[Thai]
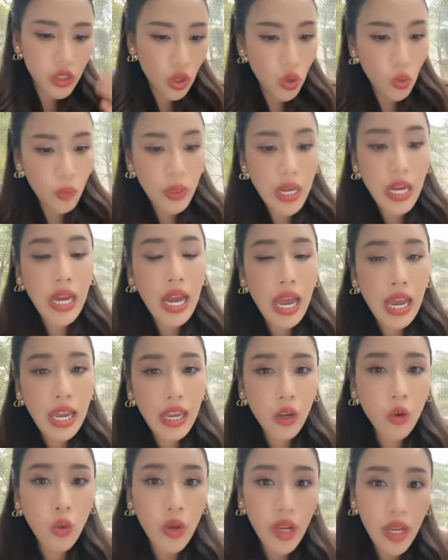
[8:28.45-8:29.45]
สรุปยังไง
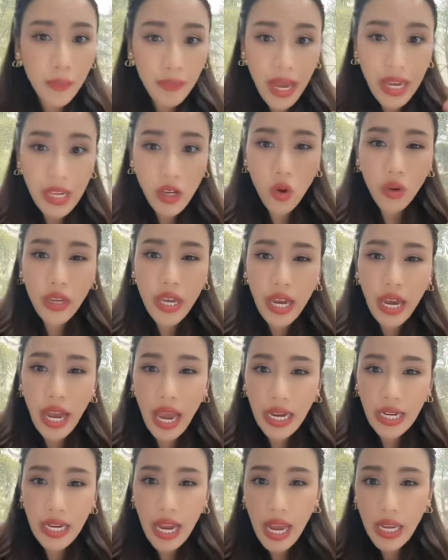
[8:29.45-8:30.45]
คุยกับนายกยั
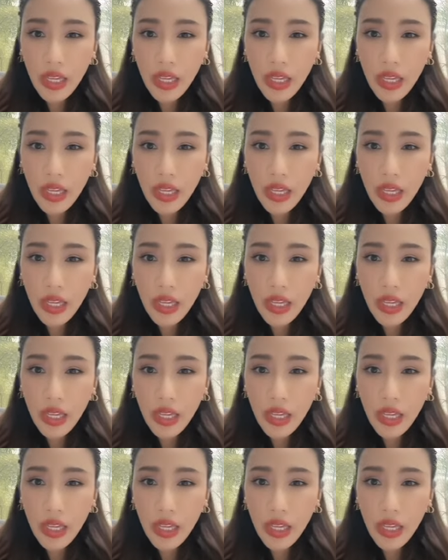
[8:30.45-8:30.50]
งไง